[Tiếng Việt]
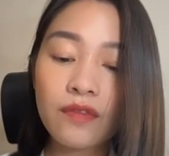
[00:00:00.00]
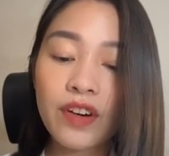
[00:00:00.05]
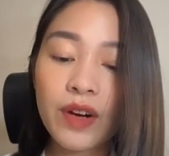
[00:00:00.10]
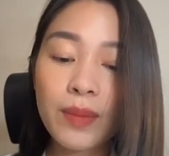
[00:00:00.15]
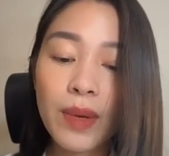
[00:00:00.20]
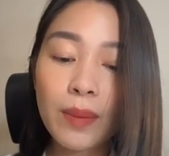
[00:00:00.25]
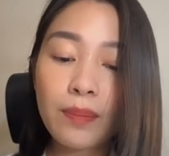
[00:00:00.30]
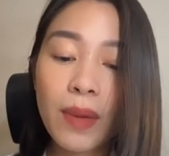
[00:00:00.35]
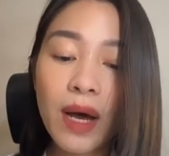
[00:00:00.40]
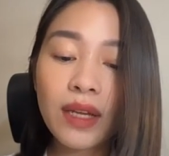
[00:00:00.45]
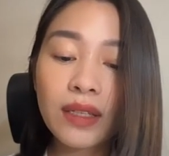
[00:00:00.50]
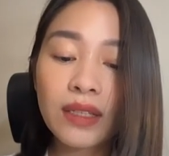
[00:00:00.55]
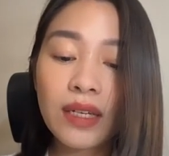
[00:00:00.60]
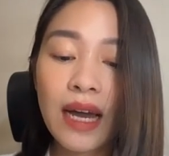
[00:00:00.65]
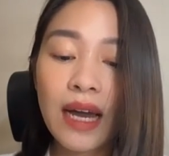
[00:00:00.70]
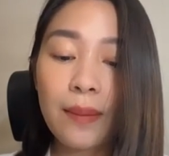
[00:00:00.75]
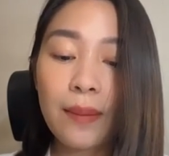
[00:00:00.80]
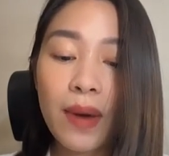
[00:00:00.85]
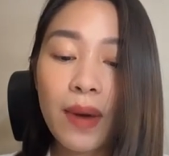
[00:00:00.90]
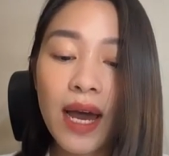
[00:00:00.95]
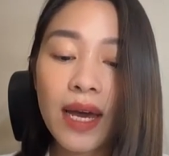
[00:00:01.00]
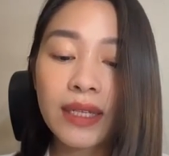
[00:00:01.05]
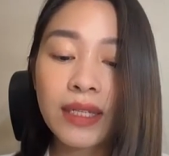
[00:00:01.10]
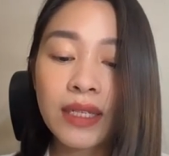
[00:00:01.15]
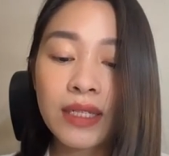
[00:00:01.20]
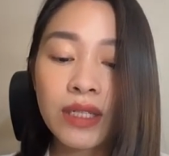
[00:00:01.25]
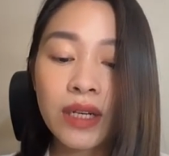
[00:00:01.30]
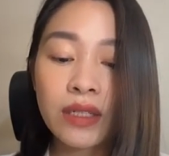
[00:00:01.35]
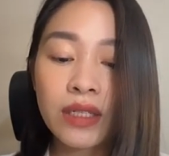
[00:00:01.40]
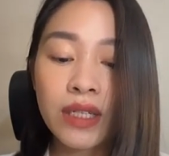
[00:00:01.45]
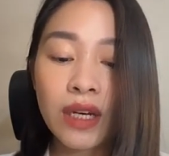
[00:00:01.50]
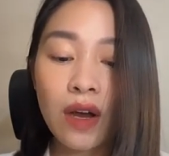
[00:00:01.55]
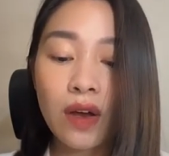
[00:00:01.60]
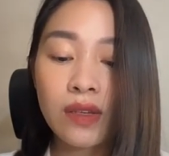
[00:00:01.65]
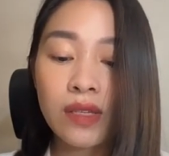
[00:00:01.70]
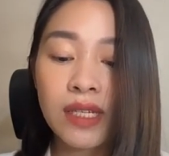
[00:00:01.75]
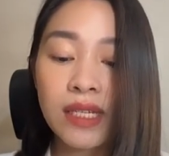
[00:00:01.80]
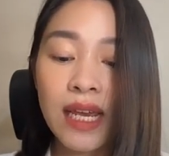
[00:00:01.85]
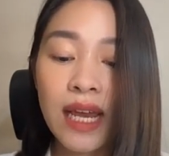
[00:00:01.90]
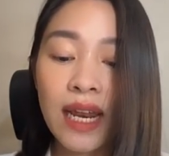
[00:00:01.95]
Với miền Bắc, từ ngày mai thì trời chỉ
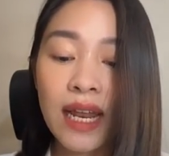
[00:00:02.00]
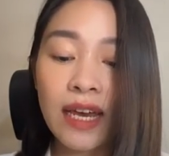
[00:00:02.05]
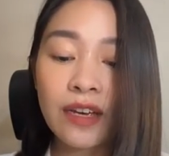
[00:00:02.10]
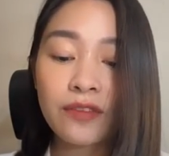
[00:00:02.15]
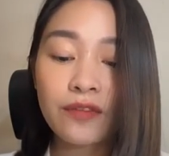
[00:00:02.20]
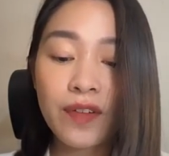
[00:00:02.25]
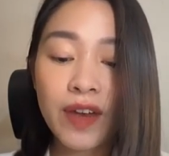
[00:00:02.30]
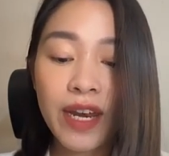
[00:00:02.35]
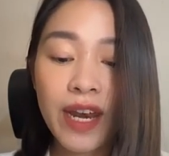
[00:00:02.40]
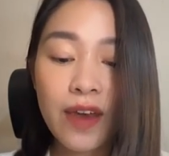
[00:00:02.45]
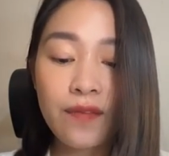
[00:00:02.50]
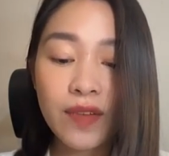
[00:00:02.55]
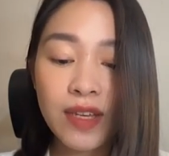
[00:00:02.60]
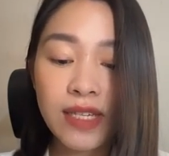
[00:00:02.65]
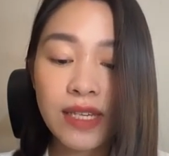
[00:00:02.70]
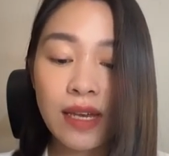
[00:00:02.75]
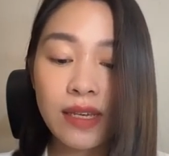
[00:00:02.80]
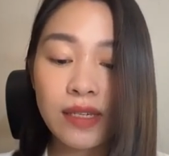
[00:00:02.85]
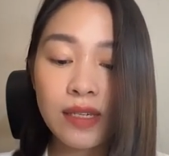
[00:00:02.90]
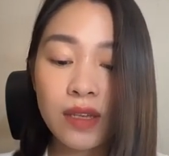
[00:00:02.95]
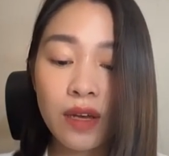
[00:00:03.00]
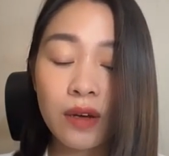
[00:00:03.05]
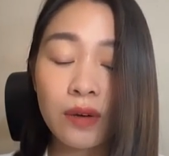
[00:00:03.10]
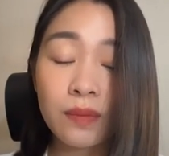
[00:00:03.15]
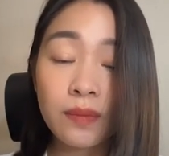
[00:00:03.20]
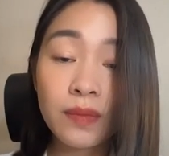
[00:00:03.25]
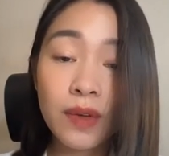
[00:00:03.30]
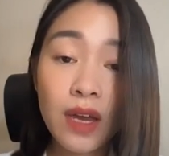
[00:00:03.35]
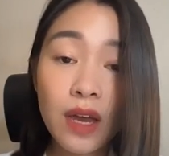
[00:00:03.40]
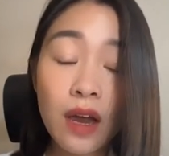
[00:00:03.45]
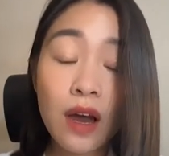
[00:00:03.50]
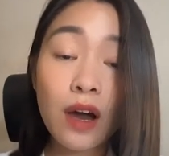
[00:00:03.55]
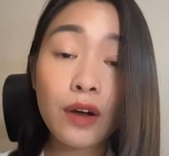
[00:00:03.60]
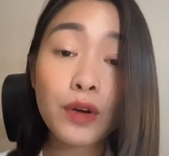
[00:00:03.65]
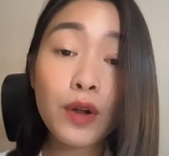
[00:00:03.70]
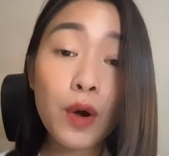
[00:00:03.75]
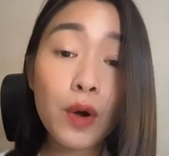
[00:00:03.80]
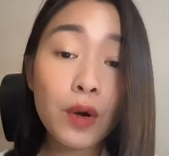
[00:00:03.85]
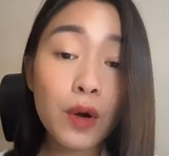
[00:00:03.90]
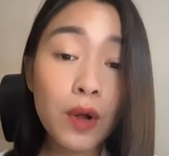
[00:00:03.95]
còn se lạnh về đêm và sáng sớm, ở
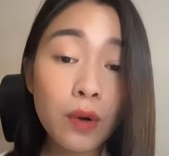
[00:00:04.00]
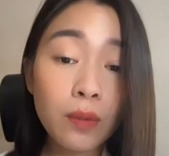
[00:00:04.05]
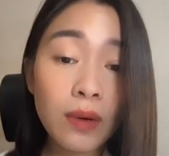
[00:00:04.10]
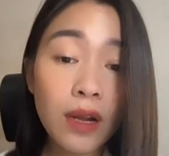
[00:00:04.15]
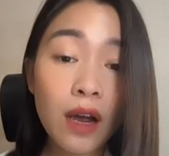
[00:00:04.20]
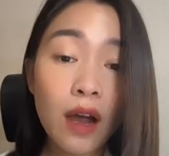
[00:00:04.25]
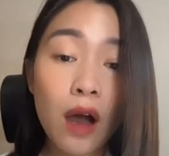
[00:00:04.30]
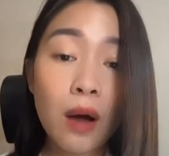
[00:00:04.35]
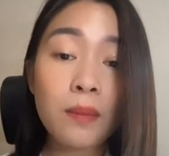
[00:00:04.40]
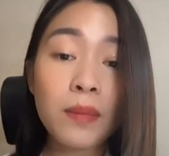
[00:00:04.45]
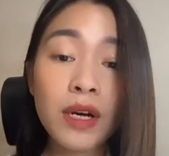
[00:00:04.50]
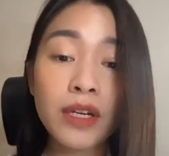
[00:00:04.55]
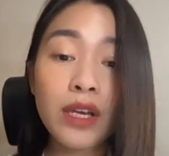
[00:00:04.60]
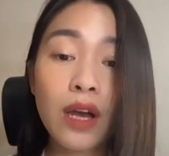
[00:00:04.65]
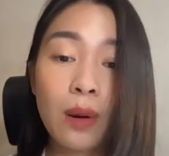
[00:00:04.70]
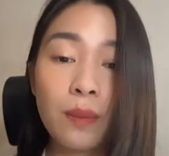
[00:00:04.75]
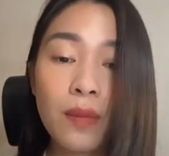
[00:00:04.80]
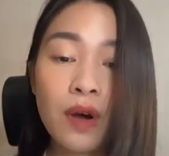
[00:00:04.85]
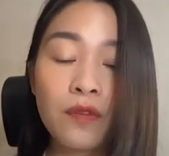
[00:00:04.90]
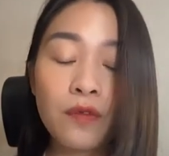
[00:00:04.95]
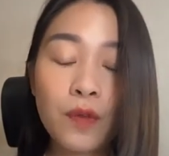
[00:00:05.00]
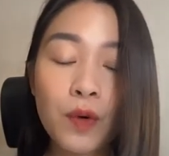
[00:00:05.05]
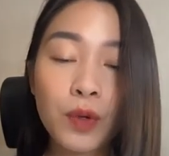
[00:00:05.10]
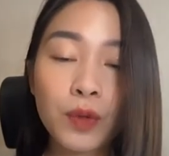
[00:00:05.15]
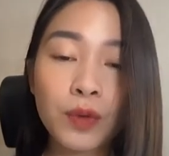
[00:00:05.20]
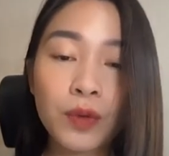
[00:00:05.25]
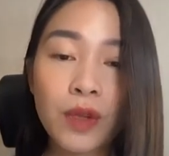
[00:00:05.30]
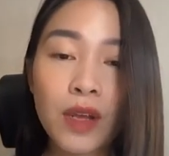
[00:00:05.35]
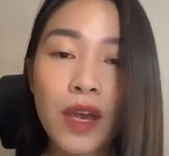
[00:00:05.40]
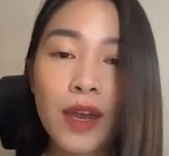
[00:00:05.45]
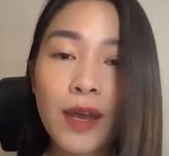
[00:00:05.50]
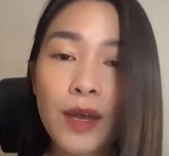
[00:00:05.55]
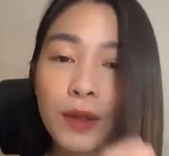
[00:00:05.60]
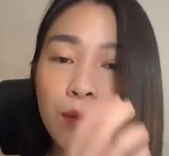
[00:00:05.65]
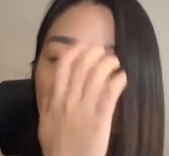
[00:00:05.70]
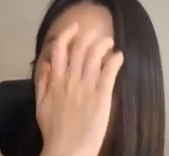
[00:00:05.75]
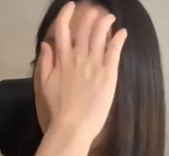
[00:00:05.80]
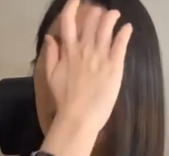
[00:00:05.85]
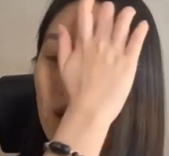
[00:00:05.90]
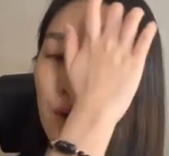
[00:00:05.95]
đôi lúc là có mưa nhỏ mưa phùn.
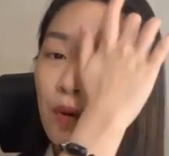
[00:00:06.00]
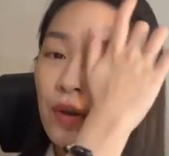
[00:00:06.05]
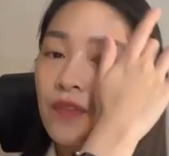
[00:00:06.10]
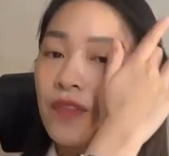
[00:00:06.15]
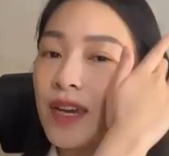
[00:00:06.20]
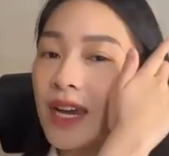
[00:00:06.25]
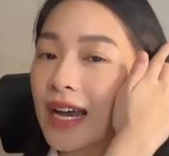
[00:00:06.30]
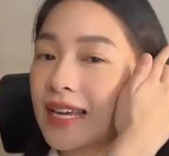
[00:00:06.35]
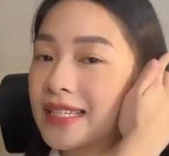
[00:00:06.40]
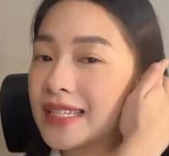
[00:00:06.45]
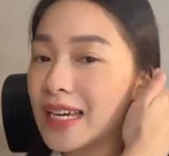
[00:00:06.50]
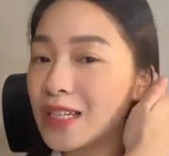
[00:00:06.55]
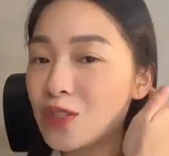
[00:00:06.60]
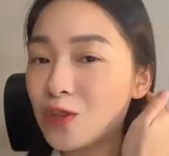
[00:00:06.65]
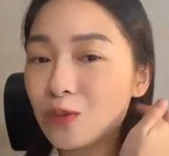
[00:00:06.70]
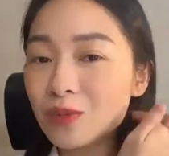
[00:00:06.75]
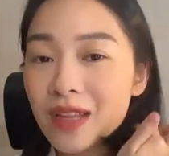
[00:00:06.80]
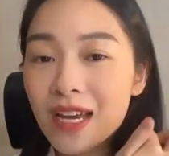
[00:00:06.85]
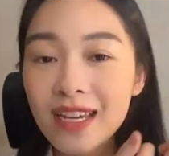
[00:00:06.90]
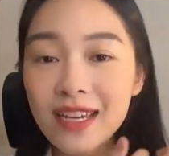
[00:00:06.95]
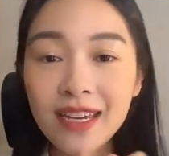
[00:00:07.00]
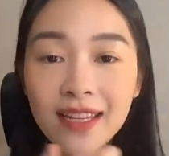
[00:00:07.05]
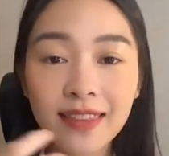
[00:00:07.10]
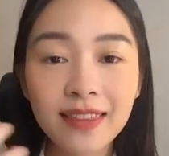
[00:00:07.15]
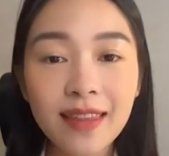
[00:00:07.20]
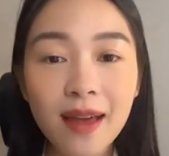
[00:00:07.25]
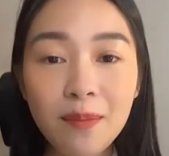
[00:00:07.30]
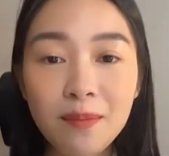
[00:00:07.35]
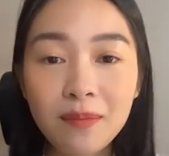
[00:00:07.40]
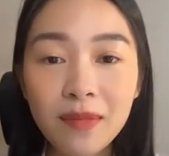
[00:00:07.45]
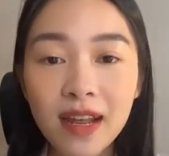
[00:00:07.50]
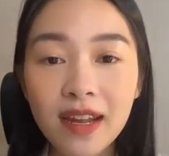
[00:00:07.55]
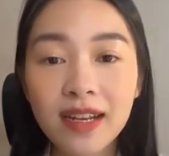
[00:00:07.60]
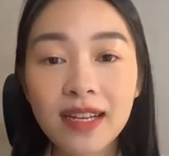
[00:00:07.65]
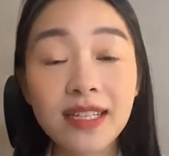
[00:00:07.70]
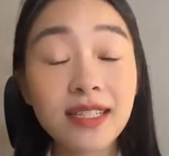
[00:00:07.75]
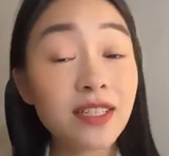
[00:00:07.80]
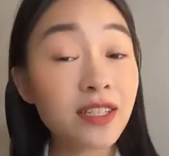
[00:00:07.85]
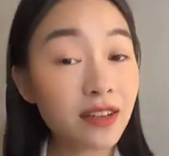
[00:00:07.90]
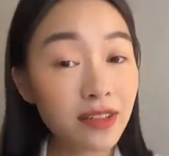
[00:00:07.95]
Tuy nhiên là quý vị khán giả chúng ta yên tâm là
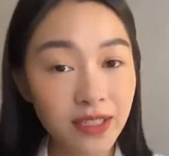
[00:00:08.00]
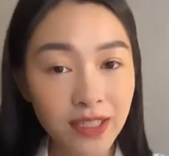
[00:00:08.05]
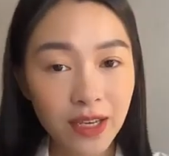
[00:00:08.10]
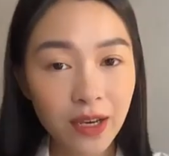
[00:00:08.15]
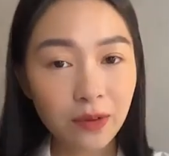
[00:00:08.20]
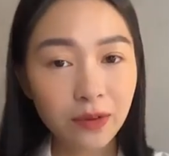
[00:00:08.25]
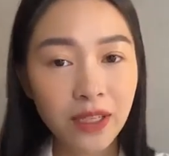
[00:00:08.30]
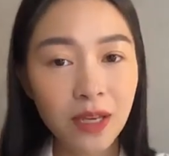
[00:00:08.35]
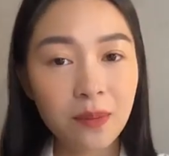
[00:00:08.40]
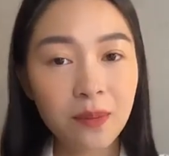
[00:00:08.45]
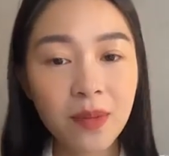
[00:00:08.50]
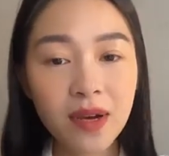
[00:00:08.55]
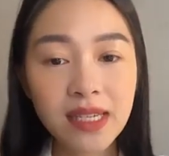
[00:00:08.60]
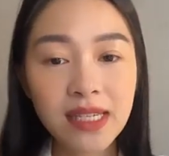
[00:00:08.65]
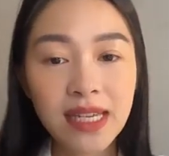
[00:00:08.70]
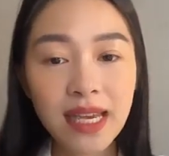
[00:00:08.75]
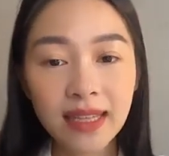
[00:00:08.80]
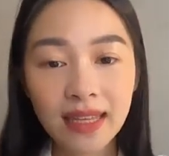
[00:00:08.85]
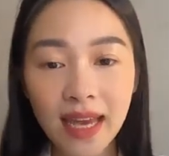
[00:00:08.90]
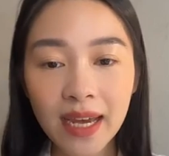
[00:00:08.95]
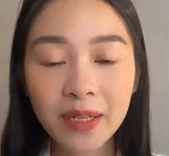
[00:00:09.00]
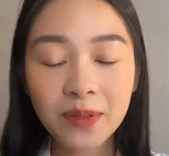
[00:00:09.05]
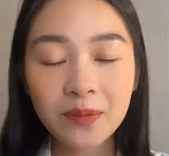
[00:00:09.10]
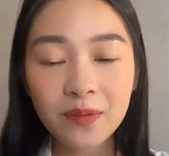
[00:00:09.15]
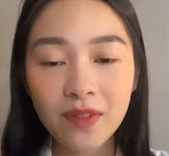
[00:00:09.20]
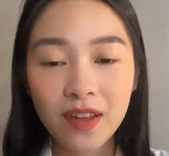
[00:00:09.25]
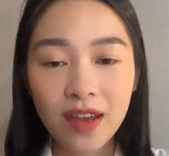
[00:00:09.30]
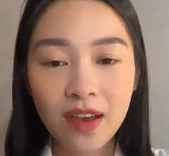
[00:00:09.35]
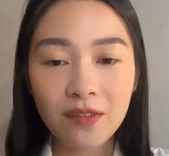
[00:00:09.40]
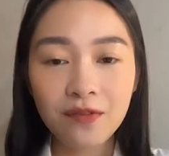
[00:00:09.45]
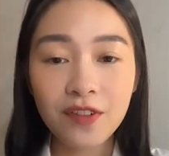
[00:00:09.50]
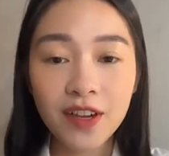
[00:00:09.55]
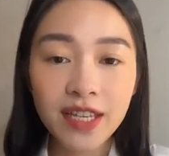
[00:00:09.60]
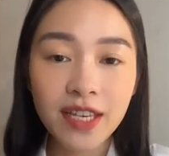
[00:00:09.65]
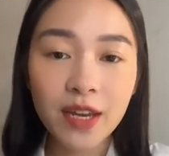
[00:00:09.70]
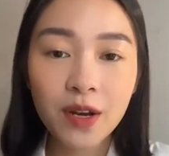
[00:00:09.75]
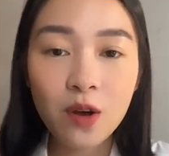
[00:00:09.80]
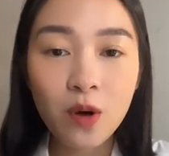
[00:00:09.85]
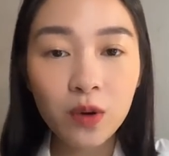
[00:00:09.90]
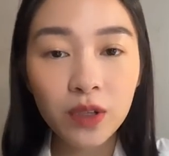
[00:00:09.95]
đến trưa chiều thì mưa sẽ tạnh và
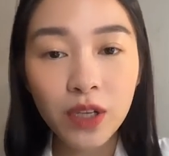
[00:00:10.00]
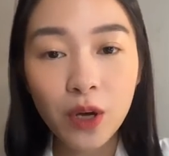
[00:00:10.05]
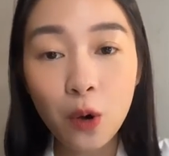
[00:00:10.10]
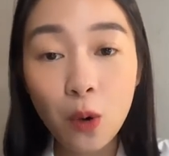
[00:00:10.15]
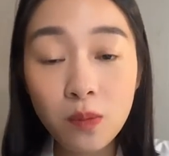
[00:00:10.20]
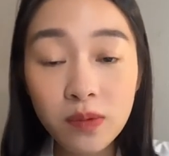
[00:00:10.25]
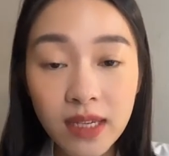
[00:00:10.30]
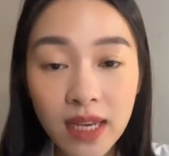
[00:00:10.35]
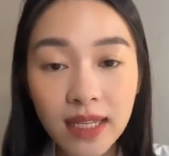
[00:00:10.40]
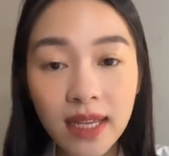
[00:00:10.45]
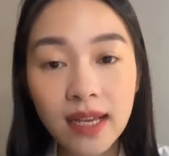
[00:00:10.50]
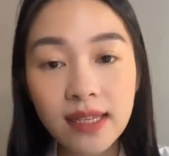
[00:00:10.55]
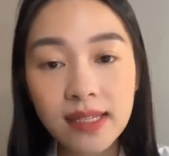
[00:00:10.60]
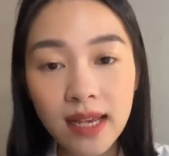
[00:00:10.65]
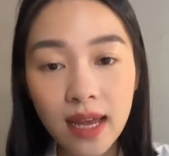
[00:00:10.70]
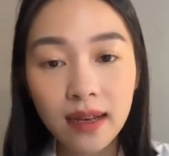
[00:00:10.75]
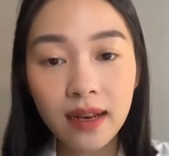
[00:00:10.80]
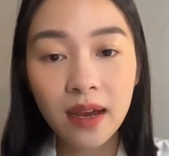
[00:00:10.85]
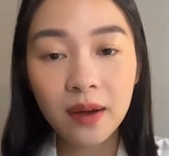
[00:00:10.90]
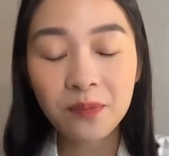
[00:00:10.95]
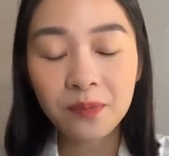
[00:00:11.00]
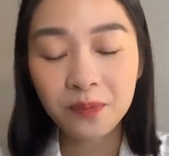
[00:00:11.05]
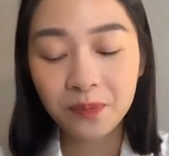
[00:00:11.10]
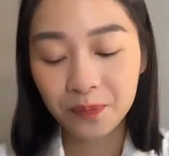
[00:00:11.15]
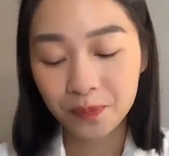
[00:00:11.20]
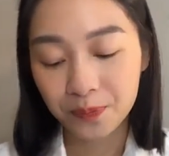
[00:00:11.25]
nhiệt độ thì cũng sẽ tăng dần ạ.